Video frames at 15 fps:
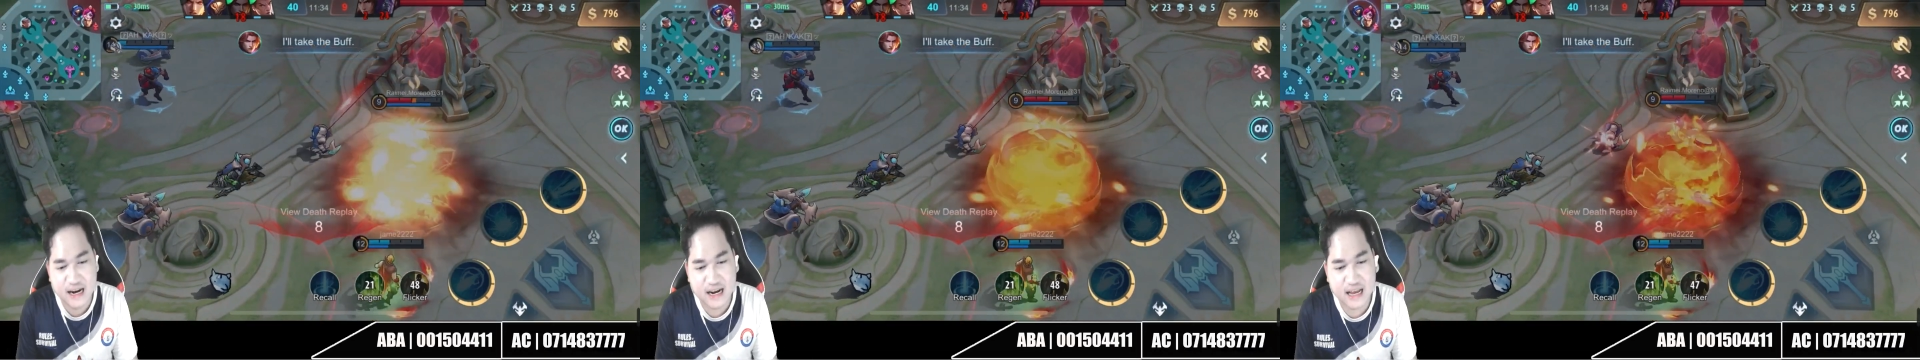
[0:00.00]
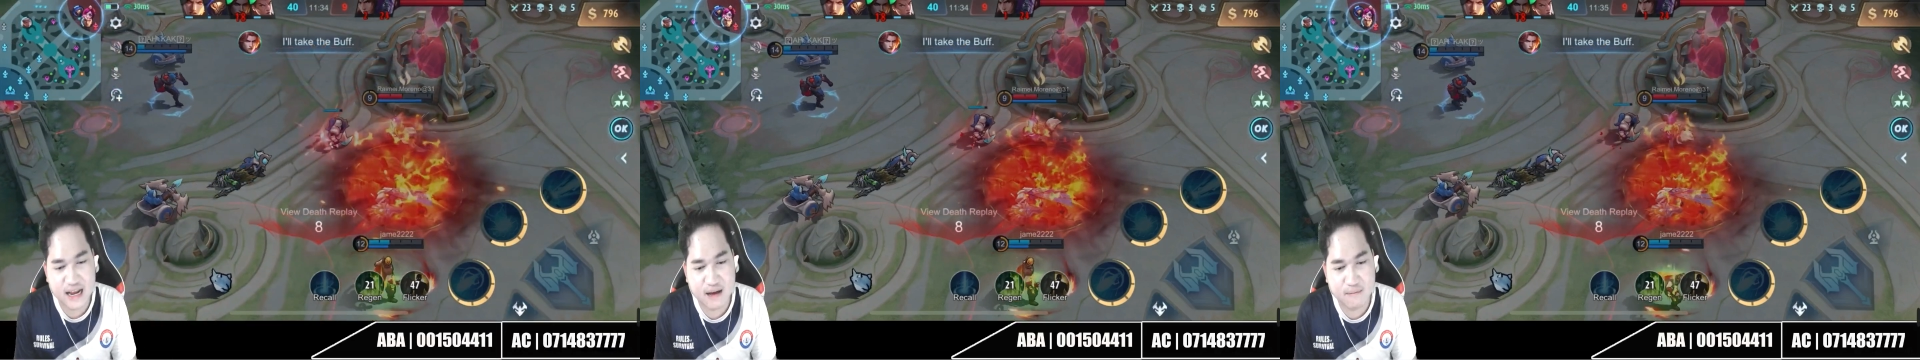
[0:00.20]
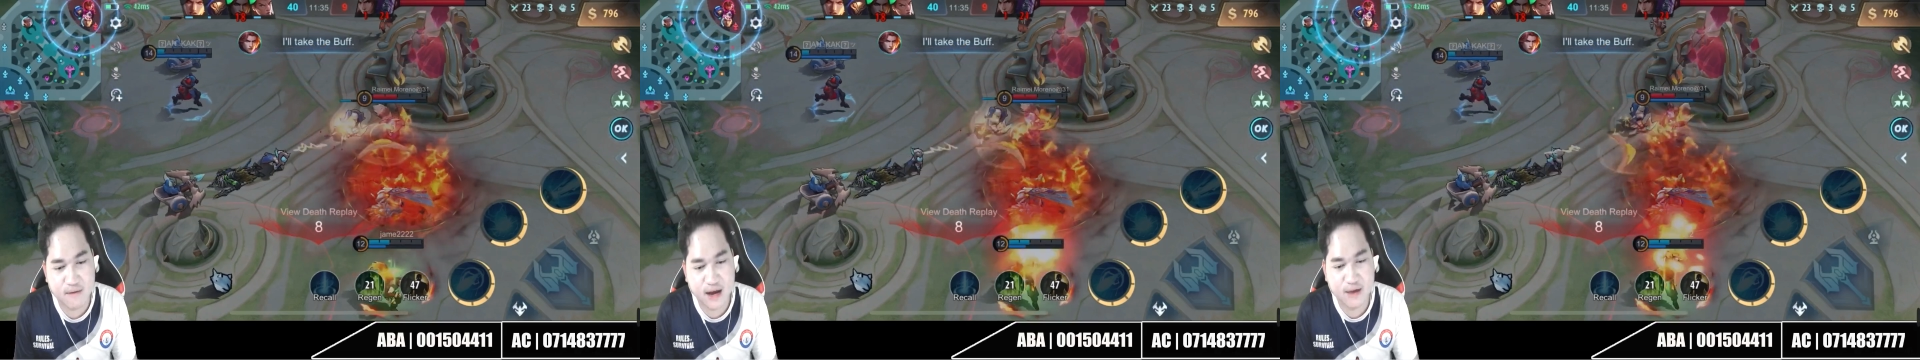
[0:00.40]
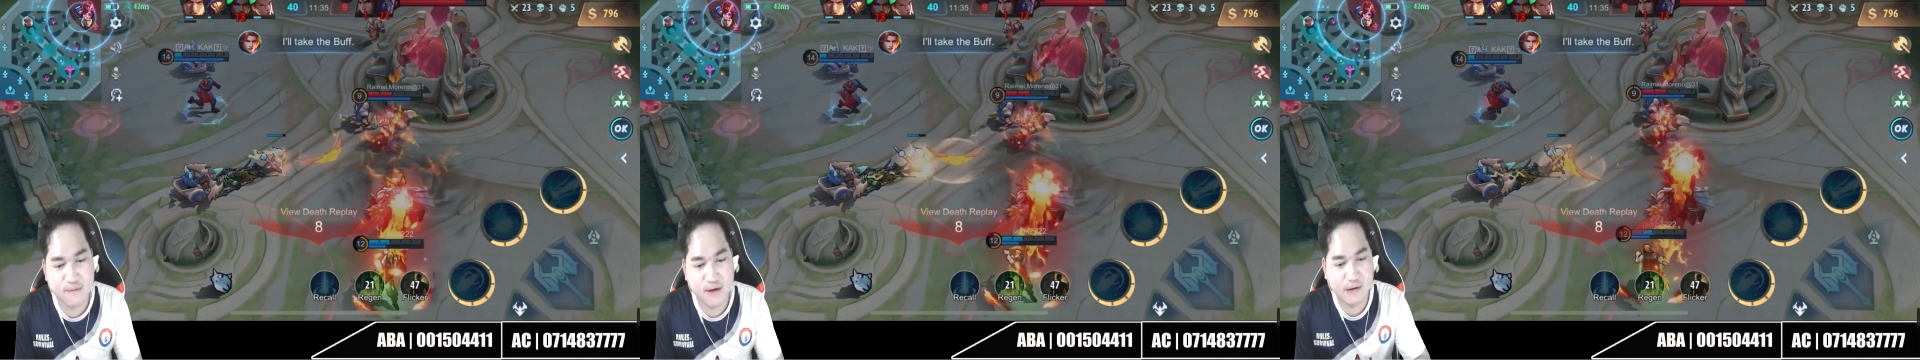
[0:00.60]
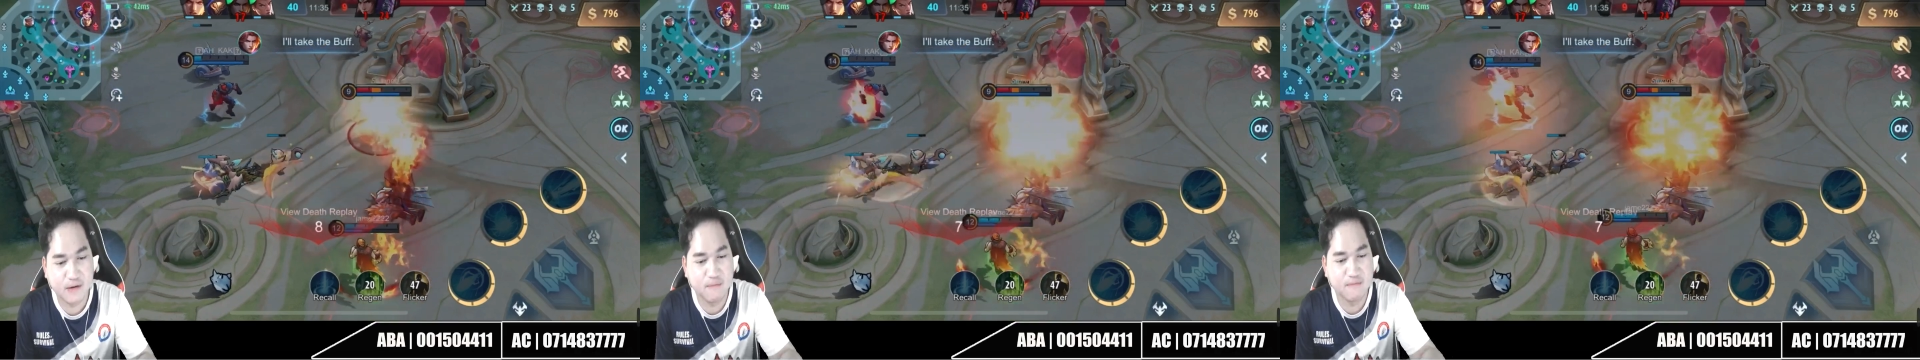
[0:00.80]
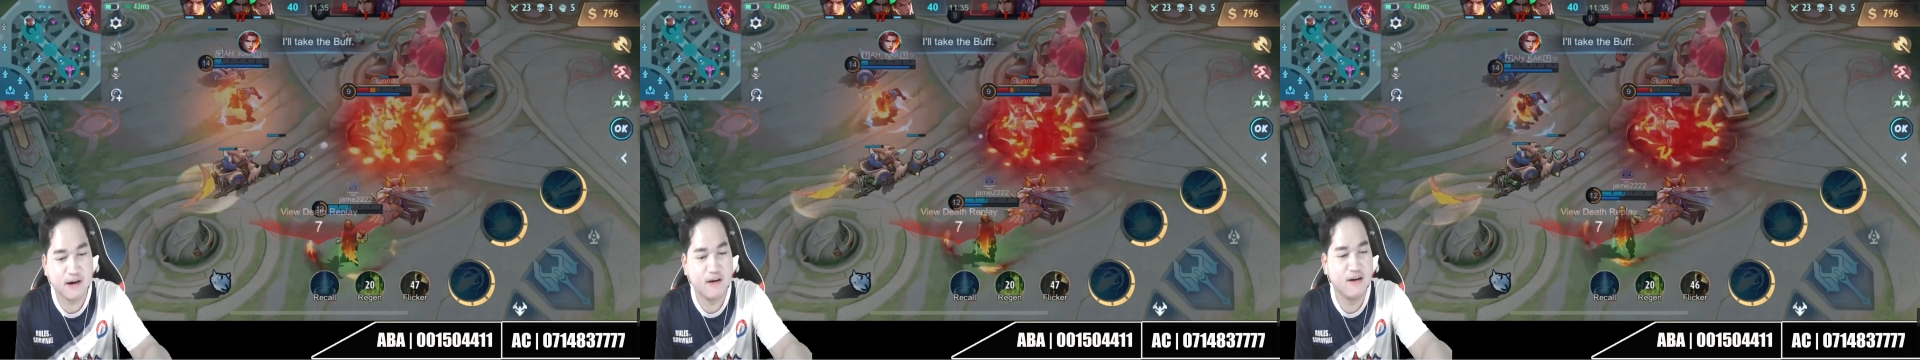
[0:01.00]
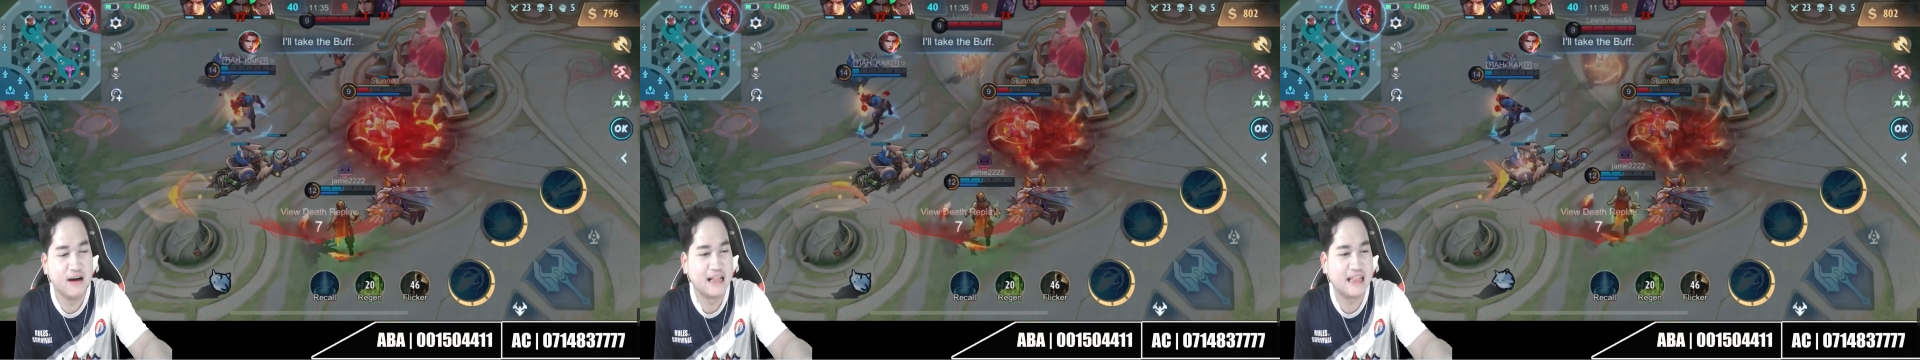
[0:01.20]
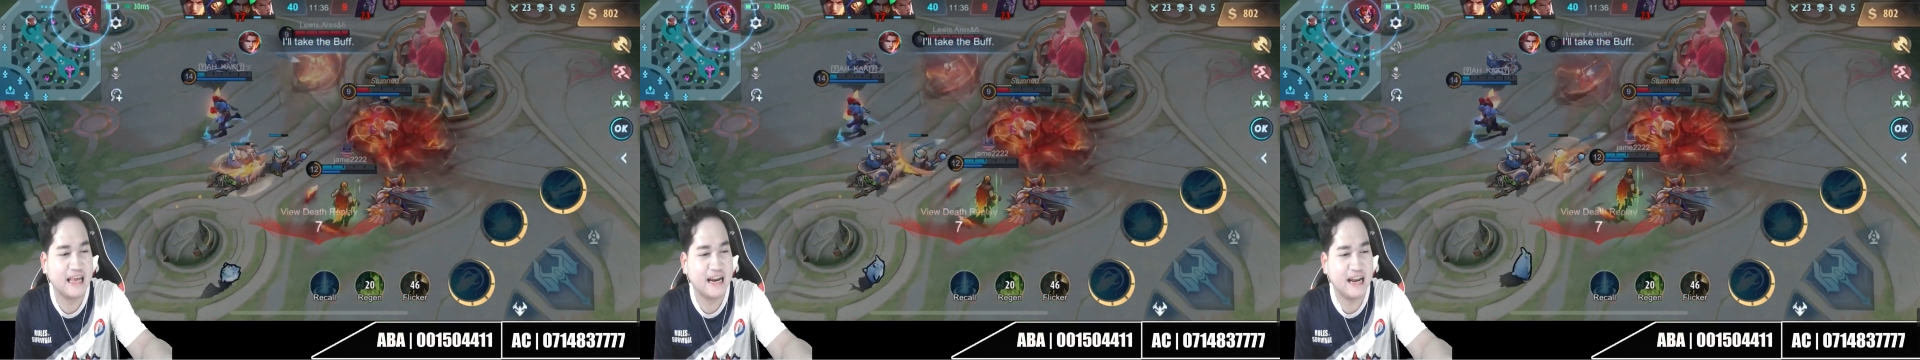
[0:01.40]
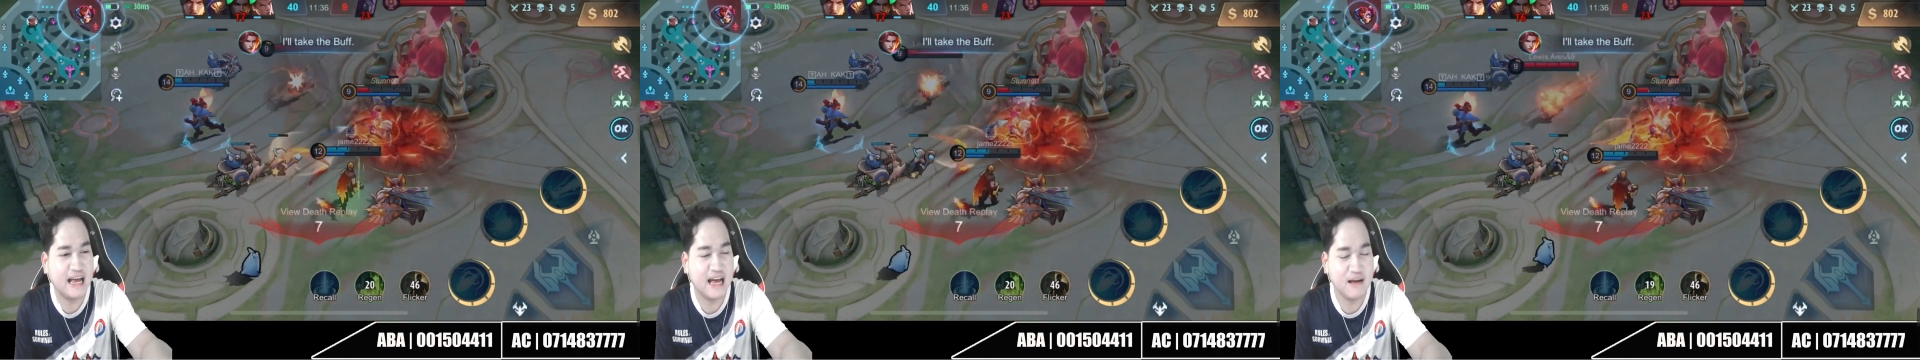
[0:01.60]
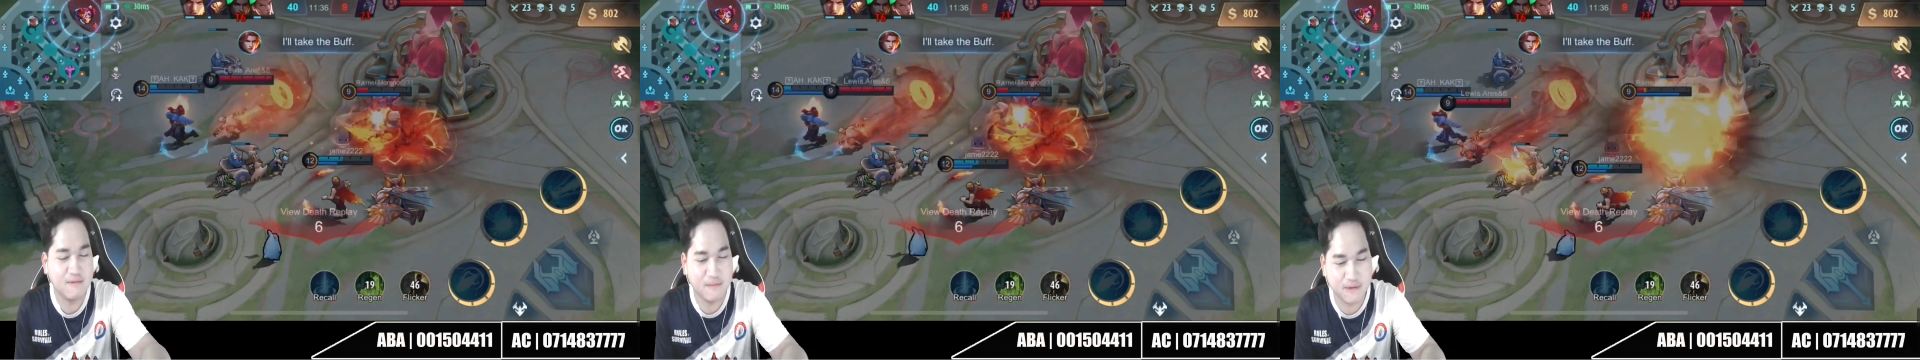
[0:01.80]
lại làm bay bơ bom pro tiền là
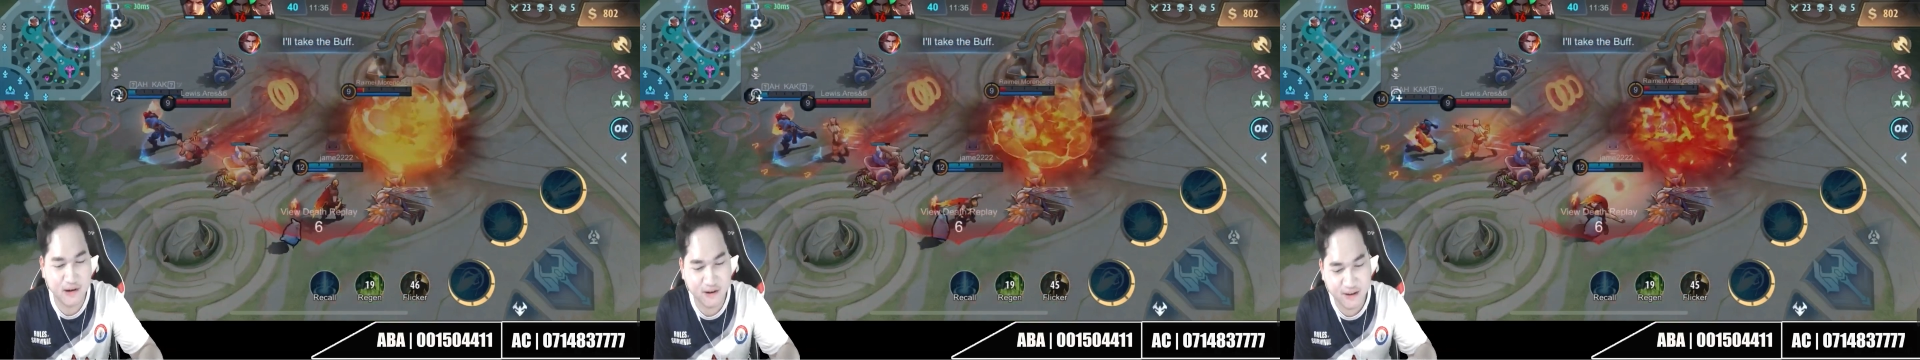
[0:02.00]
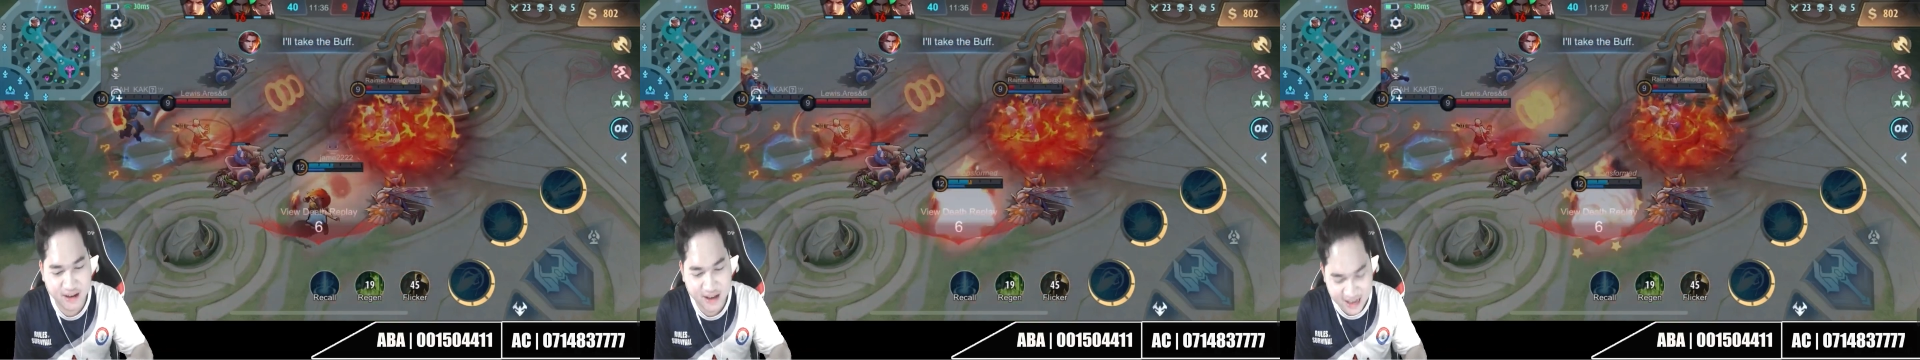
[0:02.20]
hai bom pro